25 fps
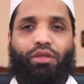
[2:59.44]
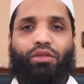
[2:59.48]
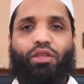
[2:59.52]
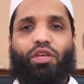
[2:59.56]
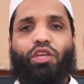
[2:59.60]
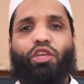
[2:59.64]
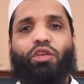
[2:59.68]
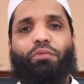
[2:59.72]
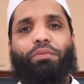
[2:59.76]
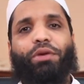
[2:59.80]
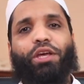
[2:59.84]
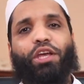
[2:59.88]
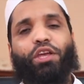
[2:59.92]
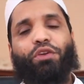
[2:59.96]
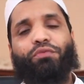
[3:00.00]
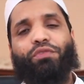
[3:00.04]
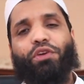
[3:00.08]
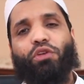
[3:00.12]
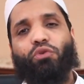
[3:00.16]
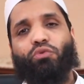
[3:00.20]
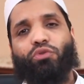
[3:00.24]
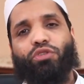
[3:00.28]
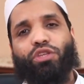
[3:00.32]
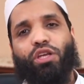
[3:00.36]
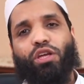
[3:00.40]
طيب كيف
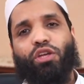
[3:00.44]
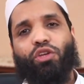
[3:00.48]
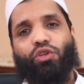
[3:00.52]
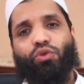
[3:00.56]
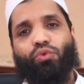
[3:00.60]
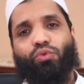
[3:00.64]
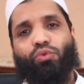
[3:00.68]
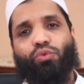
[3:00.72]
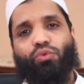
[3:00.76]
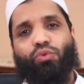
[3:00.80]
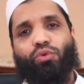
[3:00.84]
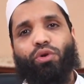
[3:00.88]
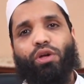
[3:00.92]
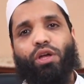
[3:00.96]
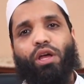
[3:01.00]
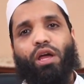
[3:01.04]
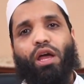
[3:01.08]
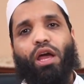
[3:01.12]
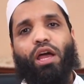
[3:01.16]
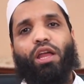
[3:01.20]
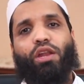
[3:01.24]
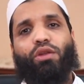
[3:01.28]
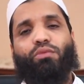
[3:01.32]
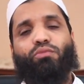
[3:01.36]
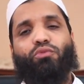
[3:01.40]
يصحح
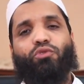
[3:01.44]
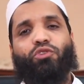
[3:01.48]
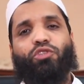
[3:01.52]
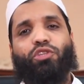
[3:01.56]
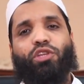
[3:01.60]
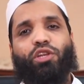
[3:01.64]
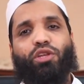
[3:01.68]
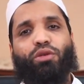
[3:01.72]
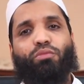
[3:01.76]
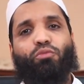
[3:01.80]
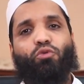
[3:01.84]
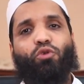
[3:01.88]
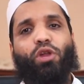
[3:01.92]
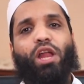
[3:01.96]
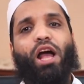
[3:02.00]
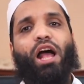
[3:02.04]
المسلم